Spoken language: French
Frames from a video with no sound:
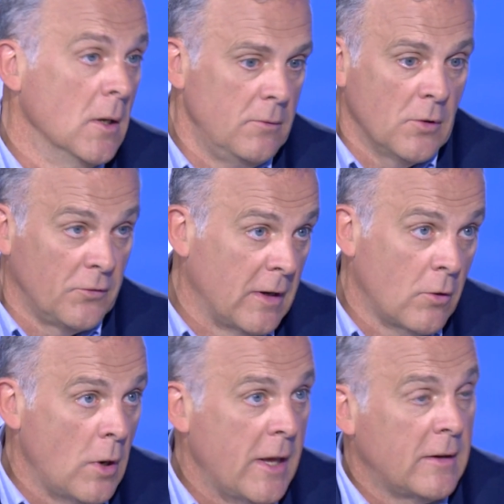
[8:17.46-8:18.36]
d'anciens
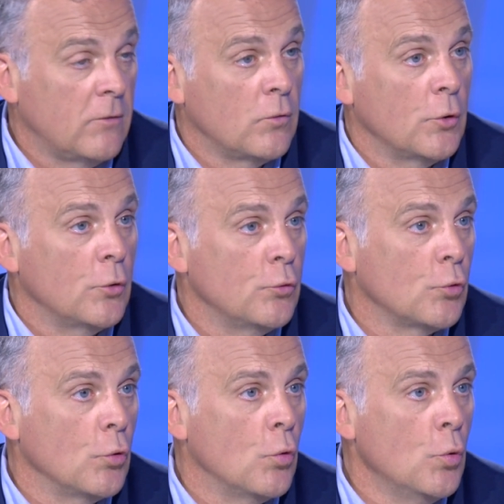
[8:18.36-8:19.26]
collègues qui sont dans
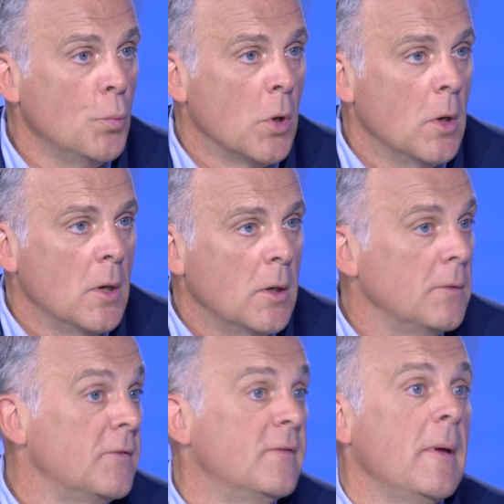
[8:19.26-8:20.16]
d'autres groupes,
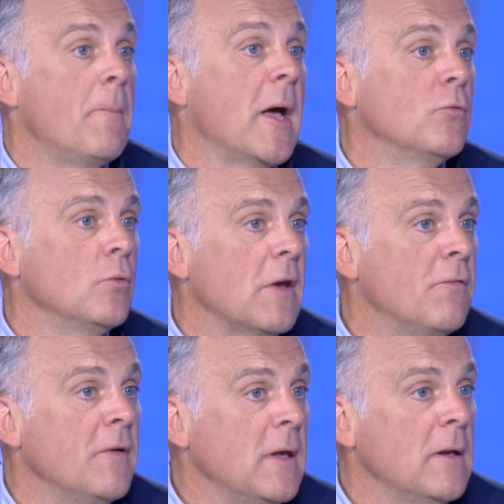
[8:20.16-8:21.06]
c'est pas tout à
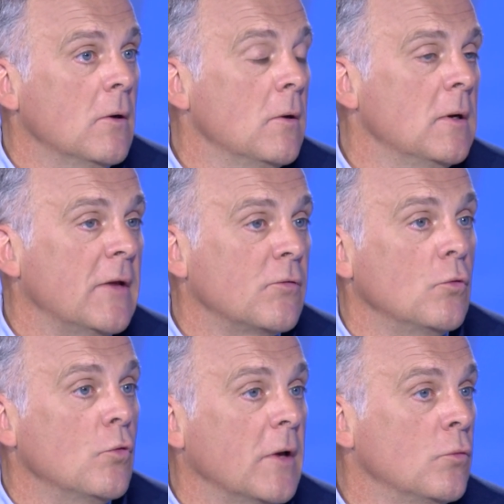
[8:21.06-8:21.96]
fait la
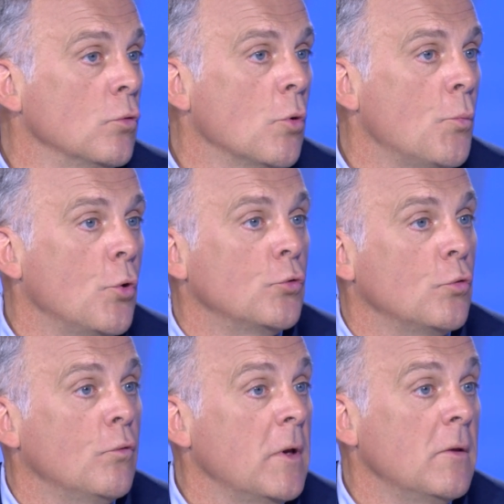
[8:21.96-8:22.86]
structuration qu'on peut
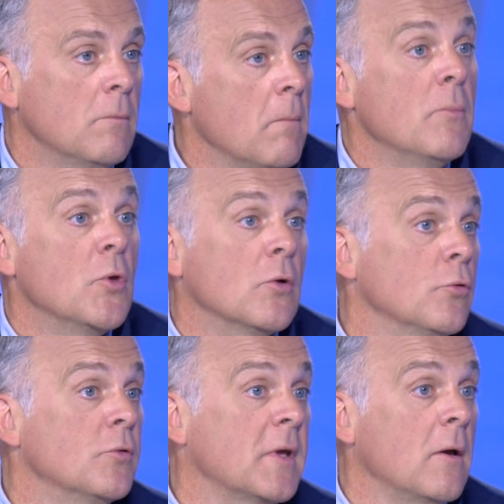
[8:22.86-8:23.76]
retrouver même dans
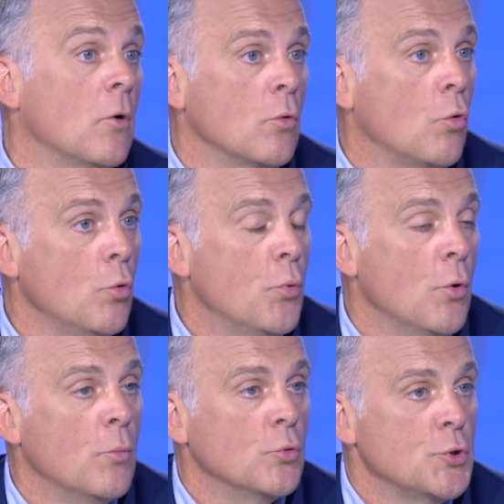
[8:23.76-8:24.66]
de très grands groupes
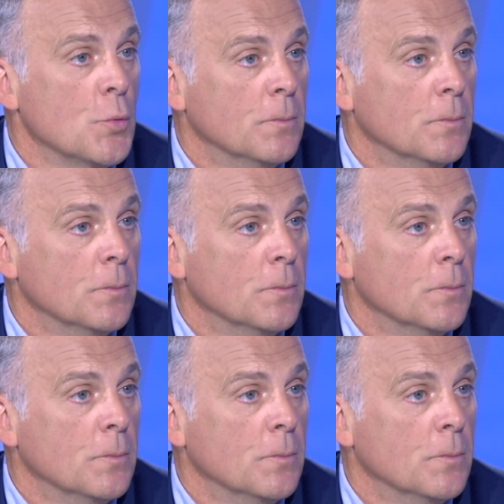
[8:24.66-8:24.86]
mondiaux.